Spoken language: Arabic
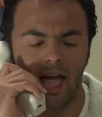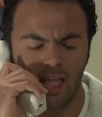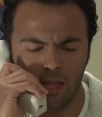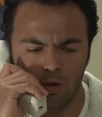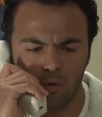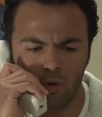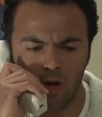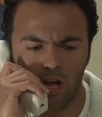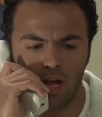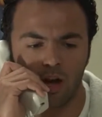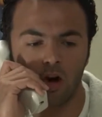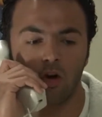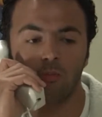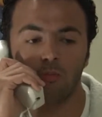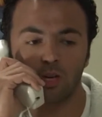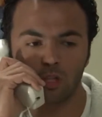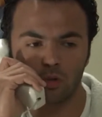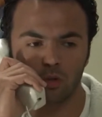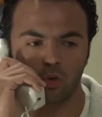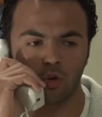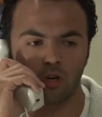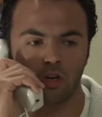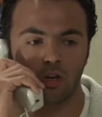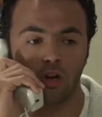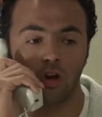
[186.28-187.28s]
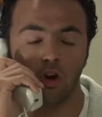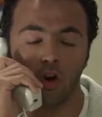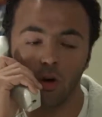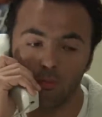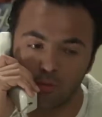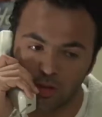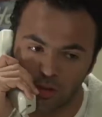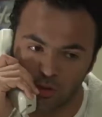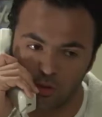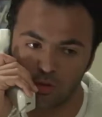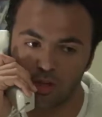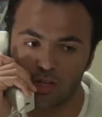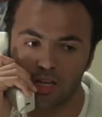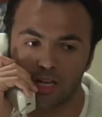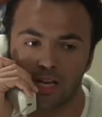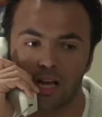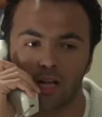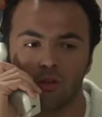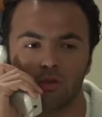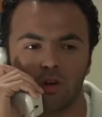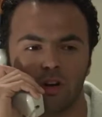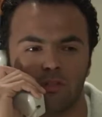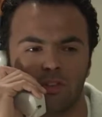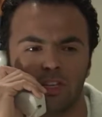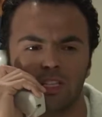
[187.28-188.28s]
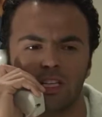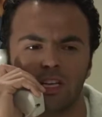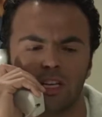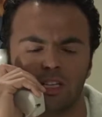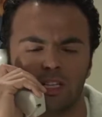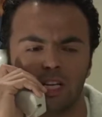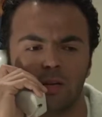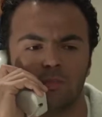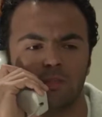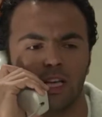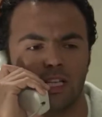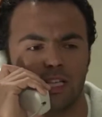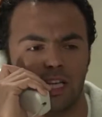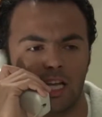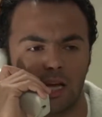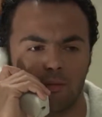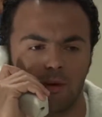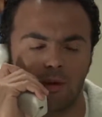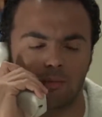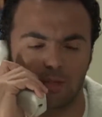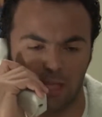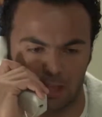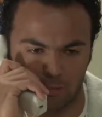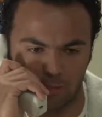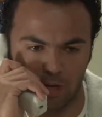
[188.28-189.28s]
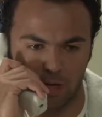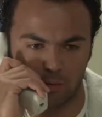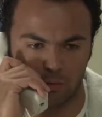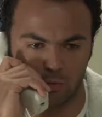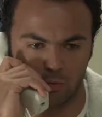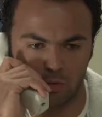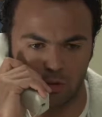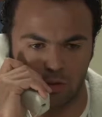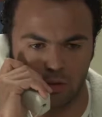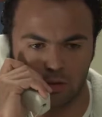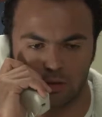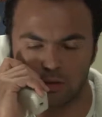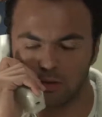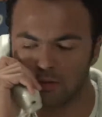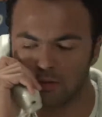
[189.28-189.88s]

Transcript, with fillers: ايوه هم دول هم دول اللي كانوا رافعين القضيه بتاعت الجامعه بتاعت محمود